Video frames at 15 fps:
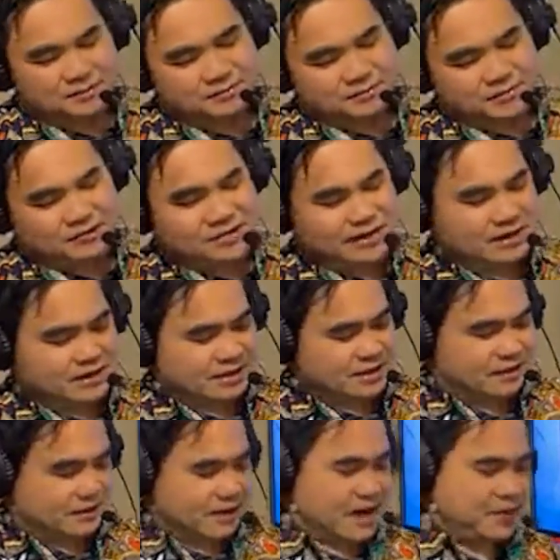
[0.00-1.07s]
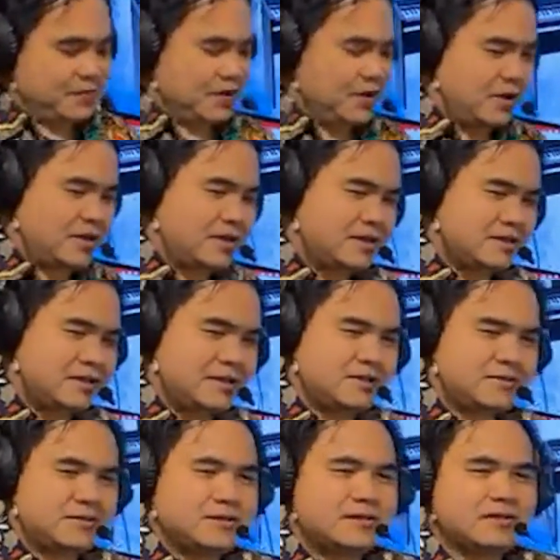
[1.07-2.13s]
bởi vì thật ra mà nói cái
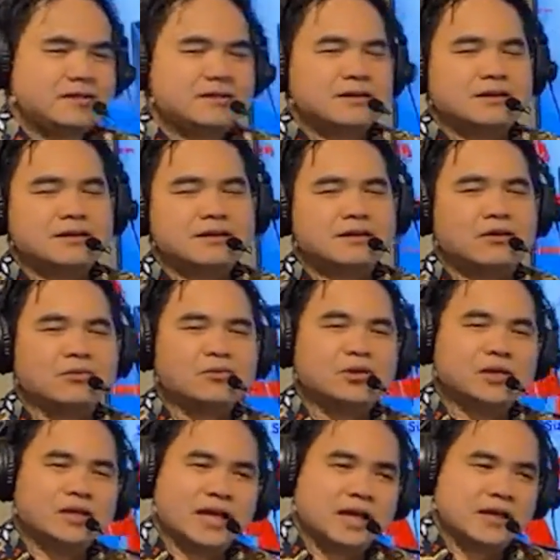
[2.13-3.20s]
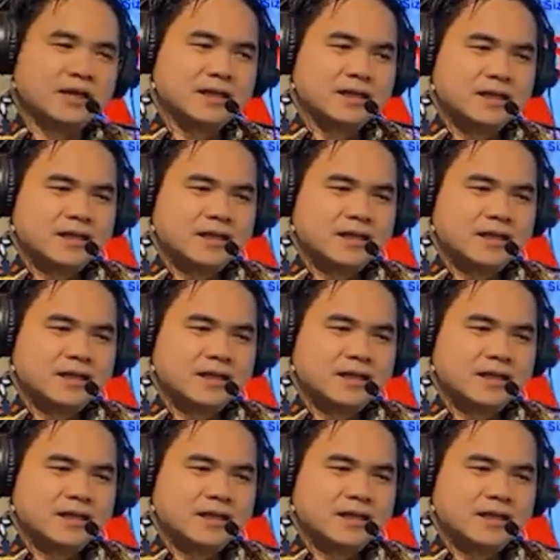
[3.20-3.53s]
cái cái cái cái câu chuyện này